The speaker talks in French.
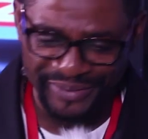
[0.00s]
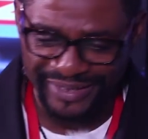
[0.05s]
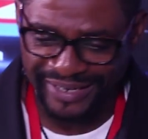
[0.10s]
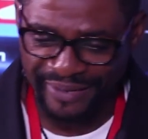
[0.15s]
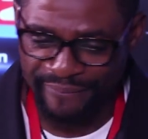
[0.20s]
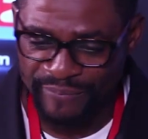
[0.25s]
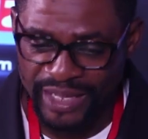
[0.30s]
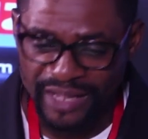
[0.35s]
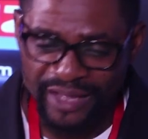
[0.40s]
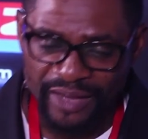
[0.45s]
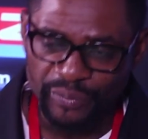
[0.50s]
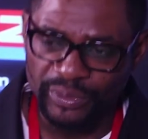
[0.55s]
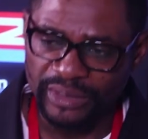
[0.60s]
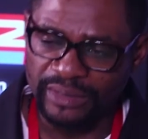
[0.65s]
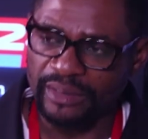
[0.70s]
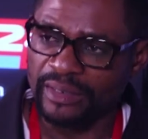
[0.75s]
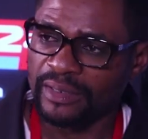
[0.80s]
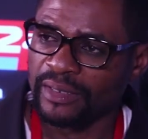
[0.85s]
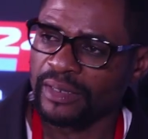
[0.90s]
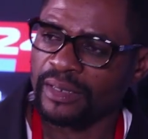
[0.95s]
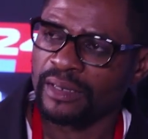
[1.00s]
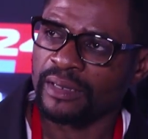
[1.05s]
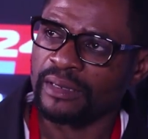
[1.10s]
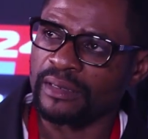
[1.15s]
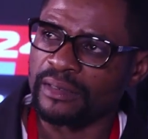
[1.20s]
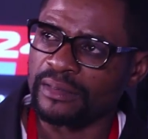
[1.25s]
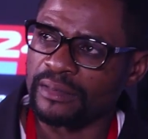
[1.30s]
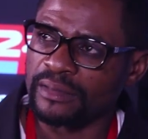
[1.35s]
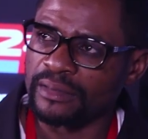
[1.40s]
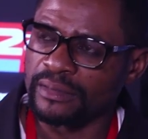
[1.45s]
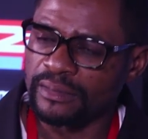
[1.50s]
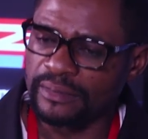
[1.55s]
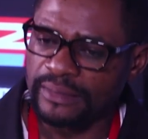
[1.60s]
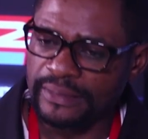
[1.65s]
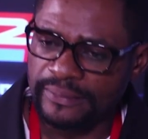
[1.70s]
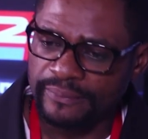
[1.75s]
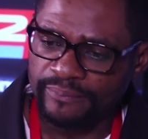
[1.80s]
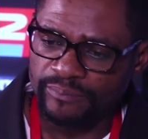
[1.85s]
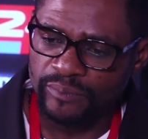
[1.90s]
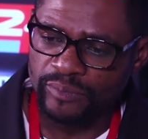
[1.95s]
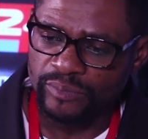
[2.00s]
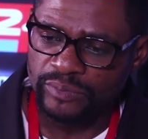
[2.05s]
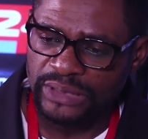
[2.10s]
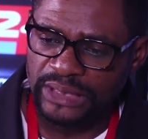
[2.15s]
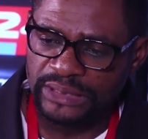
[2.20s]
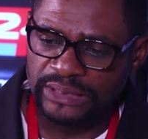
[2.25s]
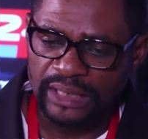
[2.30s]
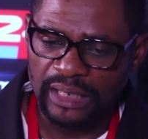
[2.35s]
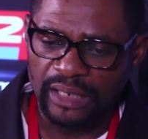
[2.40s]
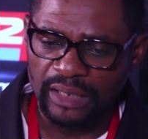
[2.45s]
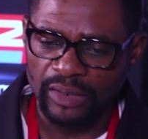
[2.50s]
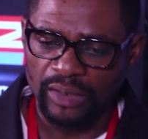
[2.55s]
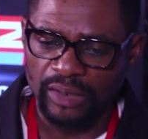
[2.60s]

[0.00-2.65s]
ok, oui. Euh, déjà,